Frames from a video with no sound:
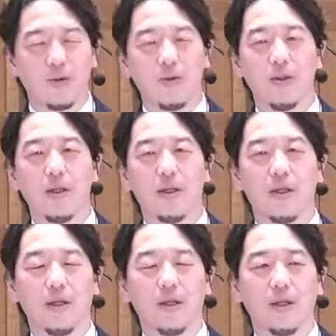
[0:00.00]
当に
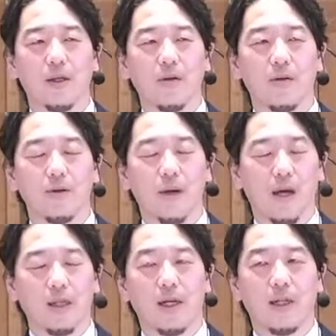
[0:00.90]
この
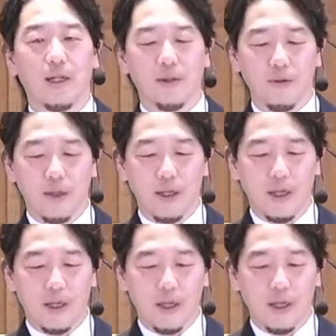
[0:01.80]
離れないように、
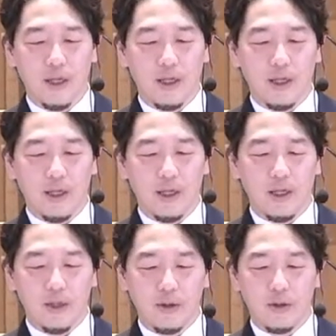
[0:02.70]
えー、
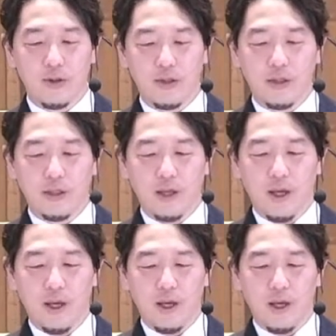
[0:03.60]
祈り続け
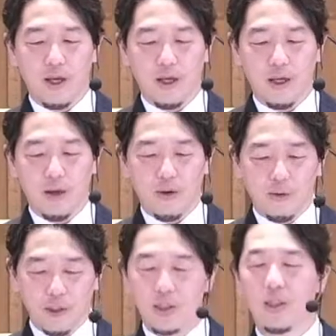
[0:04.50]
て、
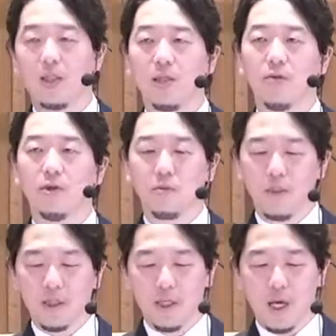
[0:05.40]
えー、同じ熱意を
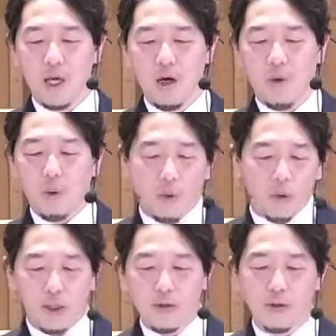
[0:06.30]
示して
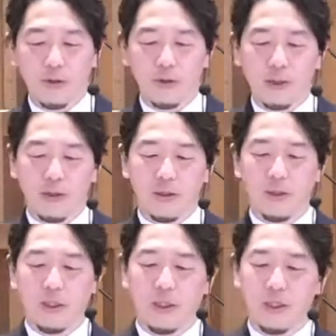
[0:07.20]
怠ることな
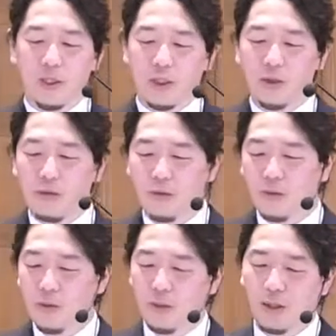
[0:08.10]
く信仰
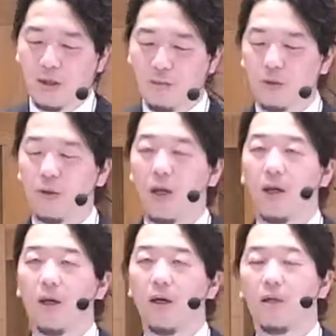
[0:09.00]
と忍耐を持っ
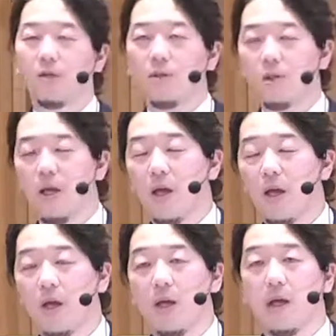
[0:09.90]
てそして、
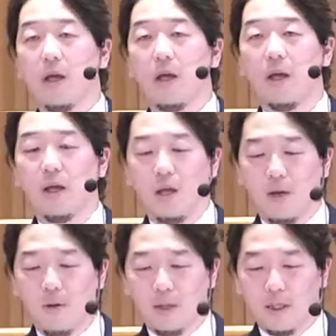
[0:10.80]

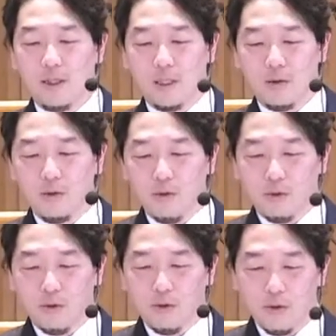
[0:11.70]
え私たちの
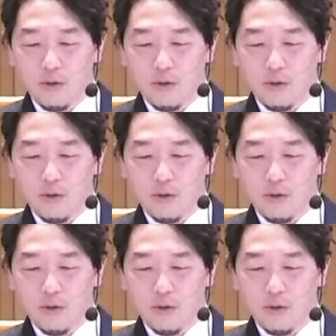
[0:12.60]
この